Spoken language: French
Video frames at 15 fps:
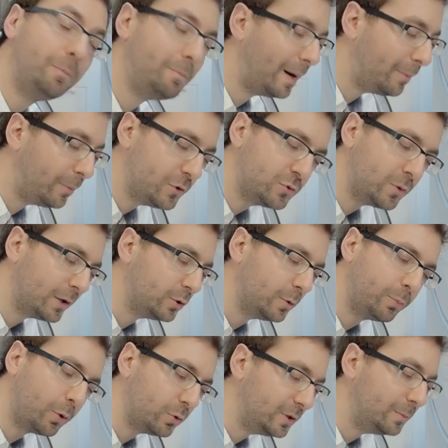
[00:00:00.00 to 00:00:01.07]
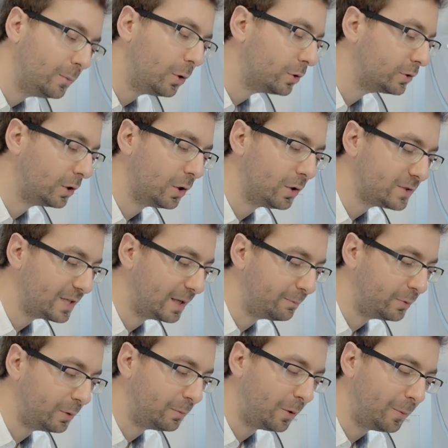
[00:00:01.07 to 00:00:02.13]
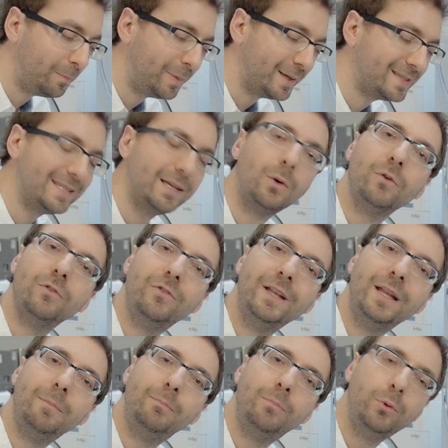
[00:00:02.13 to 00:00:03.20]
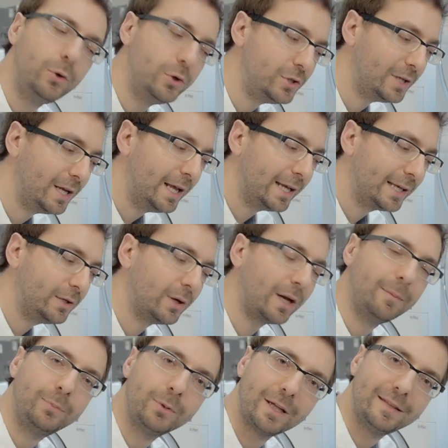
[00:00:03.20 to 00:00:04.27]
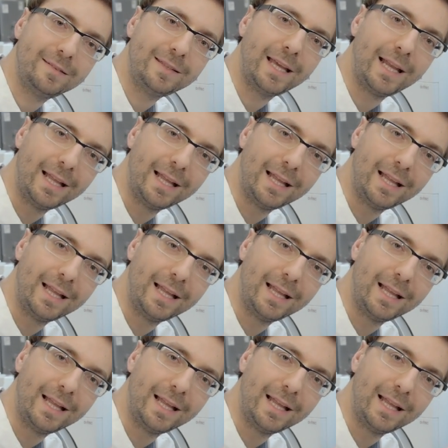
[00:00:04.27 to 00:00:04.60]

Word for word: pas besoin de produits mordants, simplement passer, enlever les pluches qui auraient pu rester à